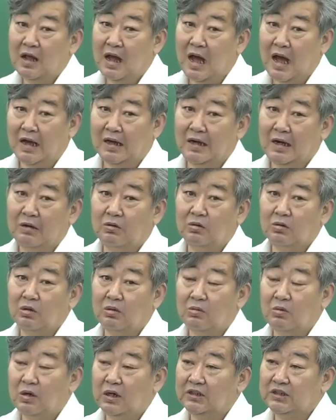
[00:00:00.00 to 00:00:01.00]
안 하고
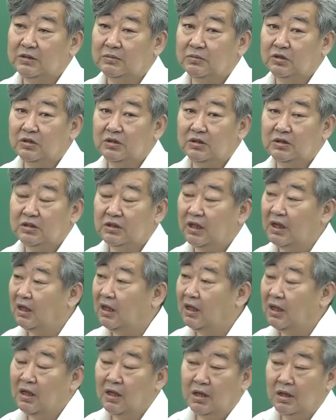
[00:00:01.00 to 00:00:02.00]
넘어가신
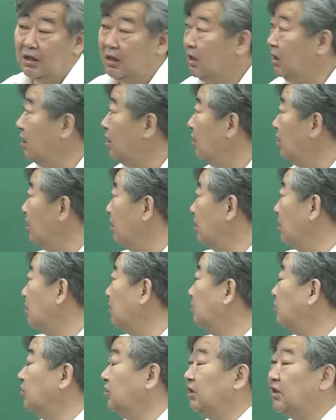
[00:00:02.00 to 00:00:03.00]
분들이 이
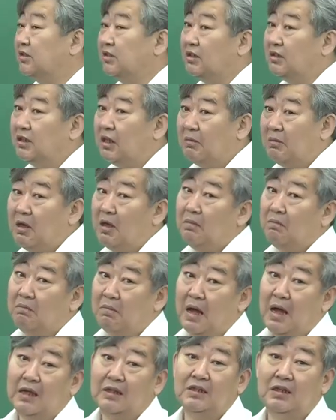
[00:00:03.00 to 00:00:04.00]
이런 문제들 때문에
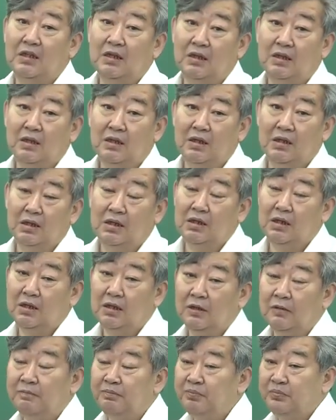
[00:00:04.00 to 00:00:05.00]
많이
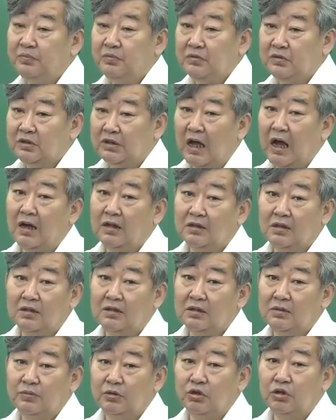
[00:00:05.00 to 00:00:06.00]
이다
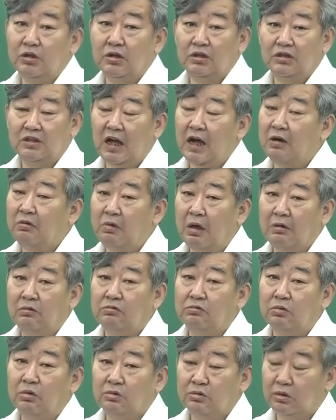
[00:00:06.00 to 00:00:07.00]
등급 규격을 다
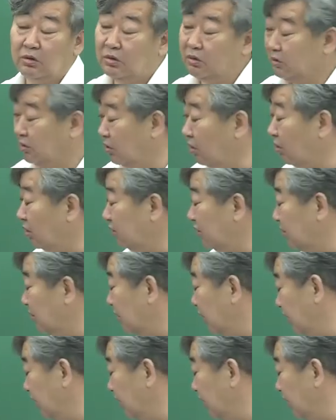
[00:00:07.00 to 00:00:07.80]
외우고도 떨어진